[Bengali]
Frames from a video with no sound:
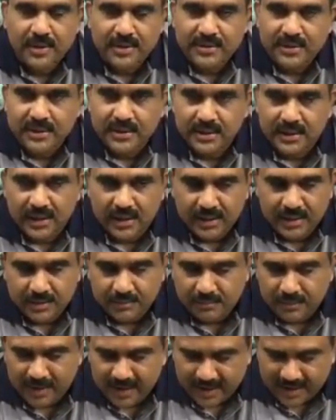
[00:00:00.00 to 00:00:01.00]
আমাদের এই
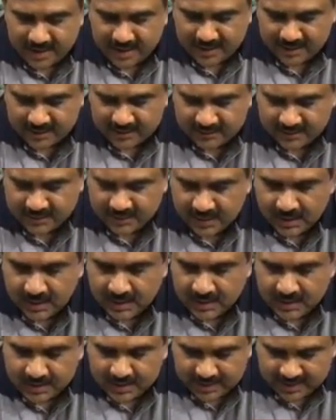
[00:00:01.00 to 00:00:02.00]
ভাঙা
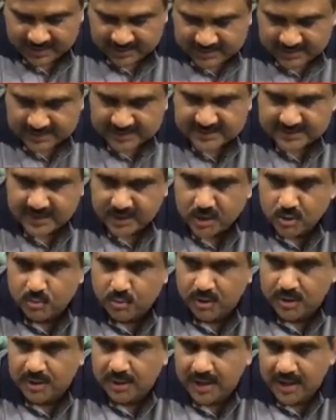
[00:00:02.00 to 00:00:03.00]
এই দেশটার
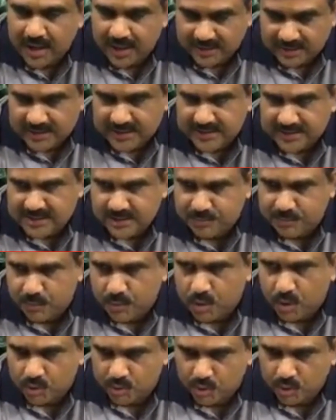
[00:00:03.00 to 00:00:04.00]
উপরে হাল নিয়েছে
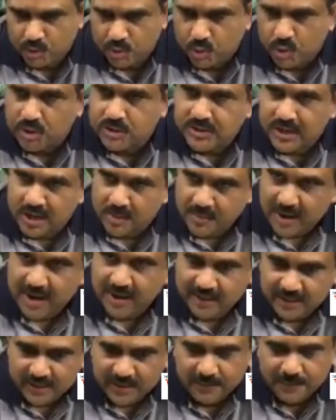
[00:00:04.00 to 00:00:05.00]
গত দুই টার্ম
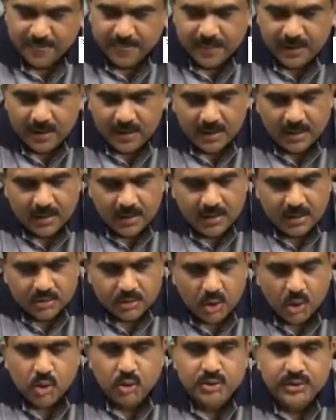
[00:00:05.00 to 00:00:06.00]
আগে
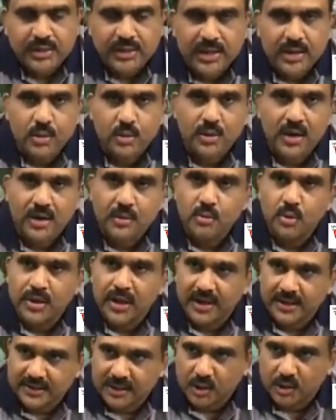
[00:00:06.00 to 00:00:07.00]
তখন থেকেই ওনার
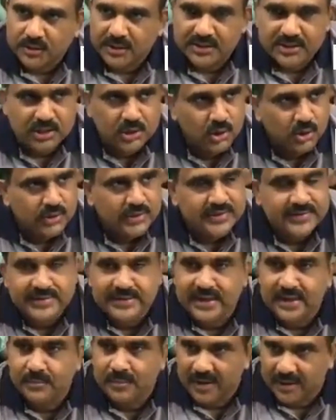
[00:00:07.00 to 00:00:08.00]
মুখে একটা কথা ছিল
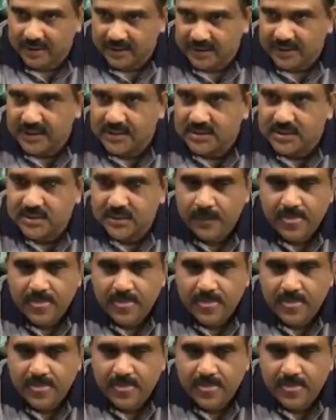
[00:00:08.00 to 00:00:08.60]
ডিজিটাল বাংলাদেশ